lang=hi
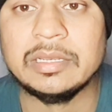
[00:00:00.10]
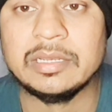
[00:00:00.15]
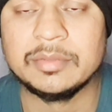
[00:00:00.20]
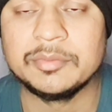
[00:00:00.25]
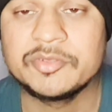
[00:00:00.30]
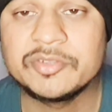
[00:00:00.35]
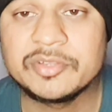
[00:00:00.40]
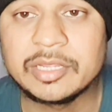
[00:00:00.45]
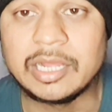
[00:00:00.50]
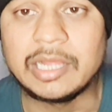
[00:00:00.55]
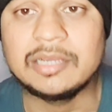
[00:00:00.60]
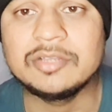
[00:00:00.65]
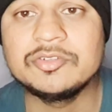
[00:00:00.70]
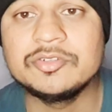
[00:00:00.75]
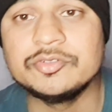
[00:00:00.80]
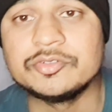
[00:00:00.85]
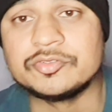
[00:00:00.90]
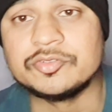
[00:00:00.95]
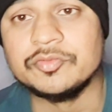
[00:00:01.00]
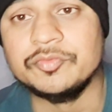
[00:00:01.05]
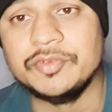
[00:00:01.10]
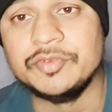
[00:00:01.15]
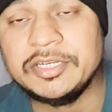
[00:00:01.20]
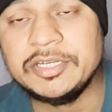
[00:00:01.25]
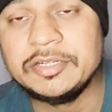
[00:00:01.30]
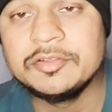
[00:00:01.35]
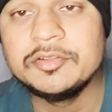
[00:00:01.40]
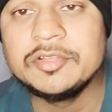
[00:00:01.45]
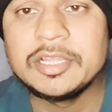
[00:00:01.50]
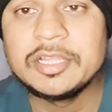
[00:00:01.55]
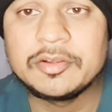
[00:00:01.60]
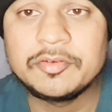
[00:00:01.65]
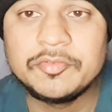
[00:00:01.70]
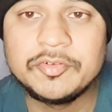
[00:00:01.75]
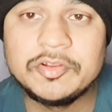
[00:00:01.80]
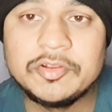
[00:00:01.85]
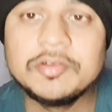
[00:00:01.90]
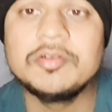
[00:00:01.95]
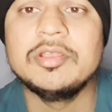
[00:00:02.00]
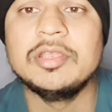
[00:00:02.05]
नमस्कार दोस्तों वीडियो देख रहे
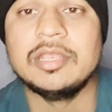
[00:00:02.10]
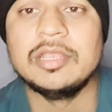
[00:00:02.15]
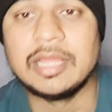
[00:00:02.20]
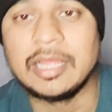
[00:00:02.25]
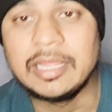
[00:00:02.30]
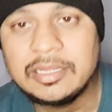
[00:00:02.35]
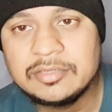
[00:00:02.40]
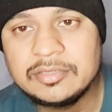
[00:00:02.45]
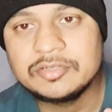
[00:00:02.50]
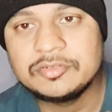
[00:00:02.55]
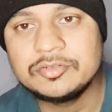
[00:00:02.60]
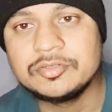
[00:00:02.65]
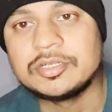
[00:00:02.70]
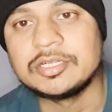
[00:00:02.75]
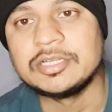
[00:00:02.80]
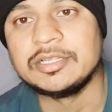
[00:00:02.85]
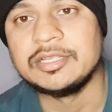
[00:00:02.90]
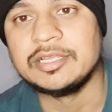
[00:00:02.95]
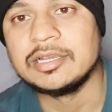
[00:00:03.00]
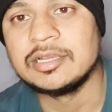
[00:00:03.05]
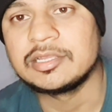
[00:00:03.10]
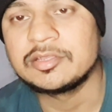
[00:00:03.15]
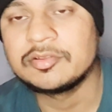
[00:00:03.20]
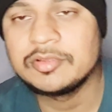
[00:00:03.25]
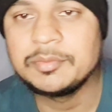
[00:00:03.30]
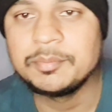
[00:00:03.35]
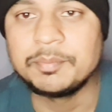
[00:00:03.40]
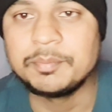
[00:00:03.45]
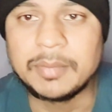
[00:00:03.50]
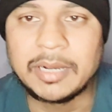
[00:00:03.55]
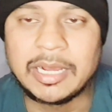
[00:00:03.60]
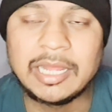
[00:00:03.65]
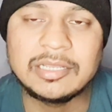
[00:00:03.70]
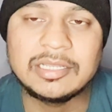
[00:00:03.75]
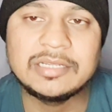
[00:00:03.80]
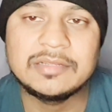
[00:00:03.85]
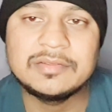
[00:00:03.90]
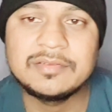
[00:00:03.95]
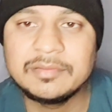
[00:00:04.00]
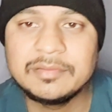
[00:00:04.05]
हो वीडियो को लाइक जरूर करिएगा क्योंकि
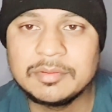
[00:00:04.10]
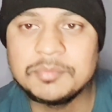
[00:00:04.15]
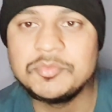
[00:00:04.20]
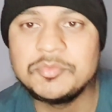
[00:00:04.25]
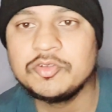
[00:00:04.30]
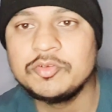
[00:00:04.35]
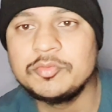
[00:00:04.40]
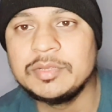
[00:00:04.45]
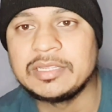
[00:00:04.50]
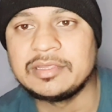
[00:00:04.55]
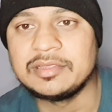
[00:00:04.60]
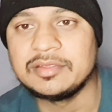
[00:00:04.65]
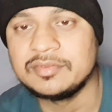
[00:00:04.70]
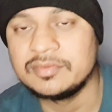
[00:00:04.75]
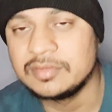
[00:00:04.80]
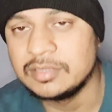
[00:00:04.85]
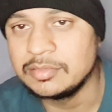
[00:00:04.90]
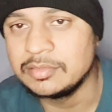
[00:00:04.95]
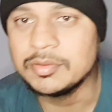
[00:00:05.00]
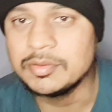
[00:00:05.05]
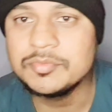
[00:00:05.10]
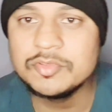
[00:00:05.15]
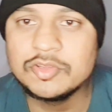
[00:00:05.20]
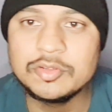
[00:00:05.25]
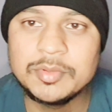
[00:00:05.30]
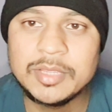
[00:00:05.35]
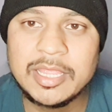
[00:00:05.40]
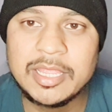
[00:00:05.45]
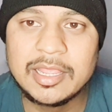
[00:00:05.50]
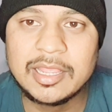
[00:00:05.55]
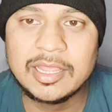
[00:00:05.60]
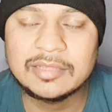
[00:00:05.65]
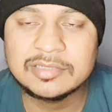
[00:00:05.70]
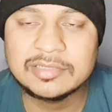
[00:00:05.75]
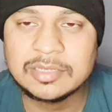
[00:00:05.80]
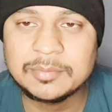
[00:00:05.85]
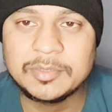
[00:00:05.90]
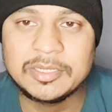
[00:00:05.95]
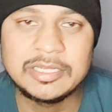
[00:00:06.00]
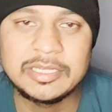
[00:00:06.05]
बात है शिवम दुबे की शिवम दुबे एक
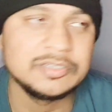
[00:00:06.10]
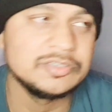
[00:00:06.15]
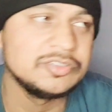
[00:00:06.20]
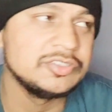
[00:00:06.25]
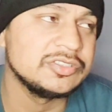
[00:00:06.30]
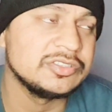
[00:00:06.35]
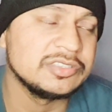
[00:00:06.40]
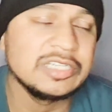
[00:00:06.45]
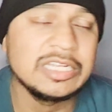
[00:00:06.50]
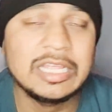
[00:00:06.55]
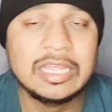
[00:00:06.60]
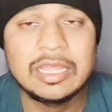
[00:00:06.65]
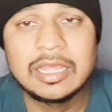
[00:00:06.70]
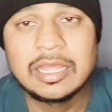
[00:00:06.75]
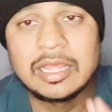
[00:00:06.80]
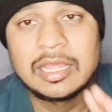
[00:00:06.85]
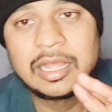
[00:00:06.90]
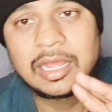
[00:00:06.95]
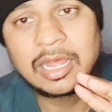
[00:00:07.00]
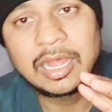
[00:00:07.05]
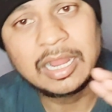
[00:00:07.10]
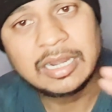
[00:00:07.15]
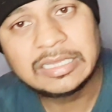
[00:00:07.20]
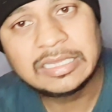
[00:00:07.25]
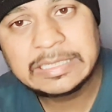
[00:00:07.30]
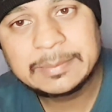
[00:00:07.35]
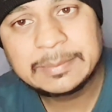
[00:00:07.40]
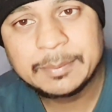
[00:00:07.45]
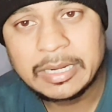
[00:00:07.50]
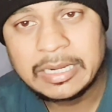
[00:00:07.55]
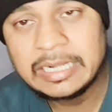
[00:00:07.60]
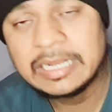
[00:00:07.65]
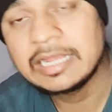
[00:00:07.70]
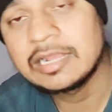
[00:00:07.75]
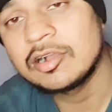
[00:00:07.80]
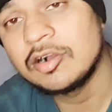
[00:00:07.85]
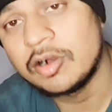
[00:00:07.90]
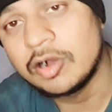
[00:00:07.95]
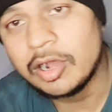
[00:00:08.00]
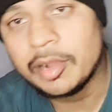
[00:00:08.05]
ऐसा प्लेयर जिसने हार्दिक
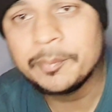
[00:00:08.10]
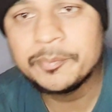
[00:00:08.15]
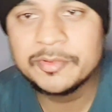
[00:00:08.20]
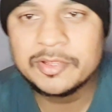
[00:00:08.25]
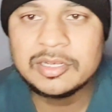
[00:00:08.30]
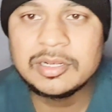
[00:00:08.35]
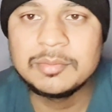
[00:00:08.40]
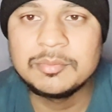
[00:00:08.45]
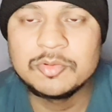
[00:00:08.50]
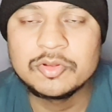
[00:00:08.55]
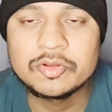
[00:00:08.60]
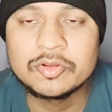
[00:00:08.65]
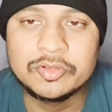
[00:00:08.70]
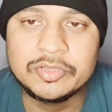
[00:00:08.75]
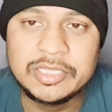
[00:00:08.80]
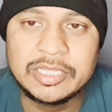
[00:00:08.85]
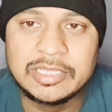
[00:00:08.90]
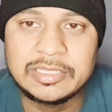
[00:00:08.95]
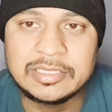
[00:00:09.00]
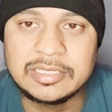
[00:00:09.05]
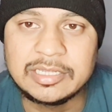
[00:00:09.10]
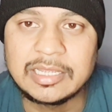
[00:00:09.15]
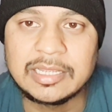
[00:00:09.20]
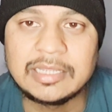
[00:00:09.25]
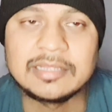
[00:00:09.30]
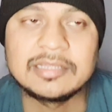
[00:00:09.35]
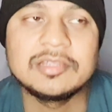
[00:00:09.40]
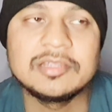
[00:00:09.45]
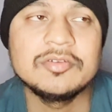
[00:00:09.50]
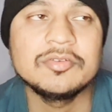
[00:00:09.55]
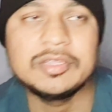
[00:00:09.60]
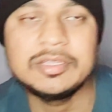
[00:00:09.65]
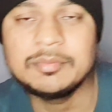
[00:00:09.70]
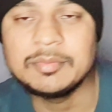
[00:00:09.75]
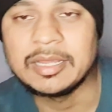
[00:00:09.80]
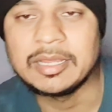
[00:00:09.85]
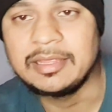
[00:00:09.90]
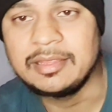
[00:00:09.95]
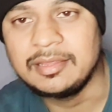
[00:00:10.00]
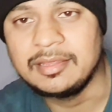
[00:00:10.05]
पांड्या का ऑप्शन हम लोग को दे दिया है
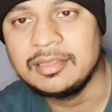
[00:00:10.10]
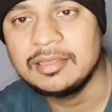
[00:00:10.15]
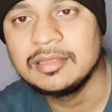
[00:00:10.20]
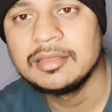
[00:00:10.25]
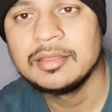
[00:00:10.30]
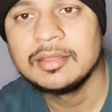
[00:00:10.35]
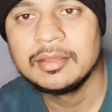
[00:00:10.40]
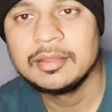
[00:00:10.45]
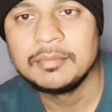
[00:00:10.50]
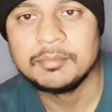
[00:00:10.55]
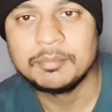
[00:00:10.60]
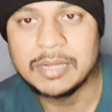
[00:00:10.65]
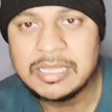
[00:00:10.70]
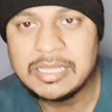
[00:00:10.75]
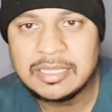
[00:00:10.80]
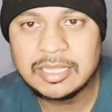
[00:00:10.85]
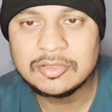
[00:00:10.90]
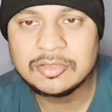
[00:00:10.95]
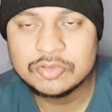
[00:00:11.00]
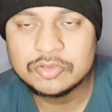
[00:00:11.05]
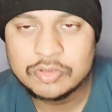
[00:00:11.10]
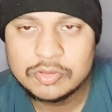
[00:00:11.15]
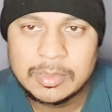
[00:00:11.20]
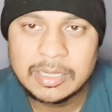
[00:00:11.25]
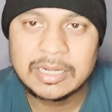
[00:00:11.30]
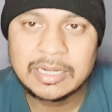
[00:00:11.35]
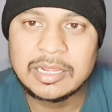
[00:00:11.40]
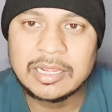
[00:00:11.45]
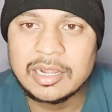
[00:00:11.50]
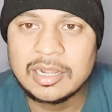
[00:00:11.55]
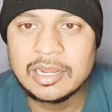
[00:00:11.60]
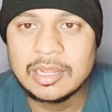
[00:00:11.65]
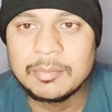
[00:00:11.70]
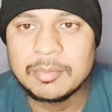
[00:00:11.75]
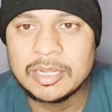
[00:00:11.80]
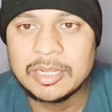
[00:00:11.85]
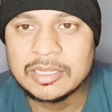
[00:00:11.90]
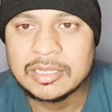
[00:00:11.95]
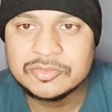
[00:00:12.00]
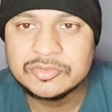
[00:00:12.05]
क्योंकि भाई बंदा दो बार
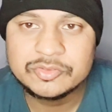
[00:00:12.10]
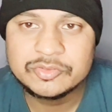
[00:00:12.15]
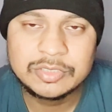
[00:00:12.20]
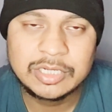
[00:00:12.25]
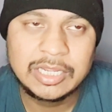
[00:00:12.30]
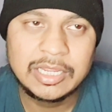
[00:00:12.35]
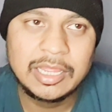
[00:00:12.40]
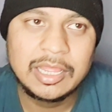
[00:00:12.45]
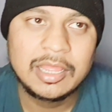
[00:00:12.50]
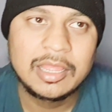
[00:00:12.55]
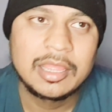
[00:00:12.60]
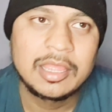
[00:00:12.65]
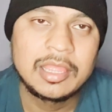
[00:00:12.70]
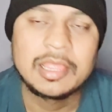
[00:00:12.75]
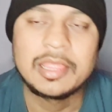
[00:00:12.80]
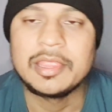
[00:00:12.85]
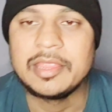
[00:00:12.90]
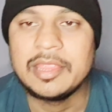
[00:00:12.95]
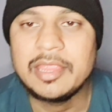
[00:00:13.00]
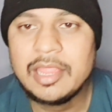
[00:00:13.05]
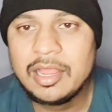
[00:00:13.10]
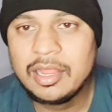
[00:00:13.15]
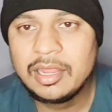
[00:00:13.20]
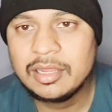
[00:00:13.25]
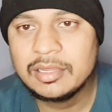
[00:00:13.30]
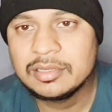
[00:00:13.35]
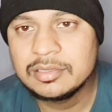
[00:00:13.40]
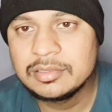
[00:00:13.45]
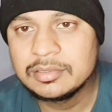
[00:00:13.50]
कारनामा कर चुका है एक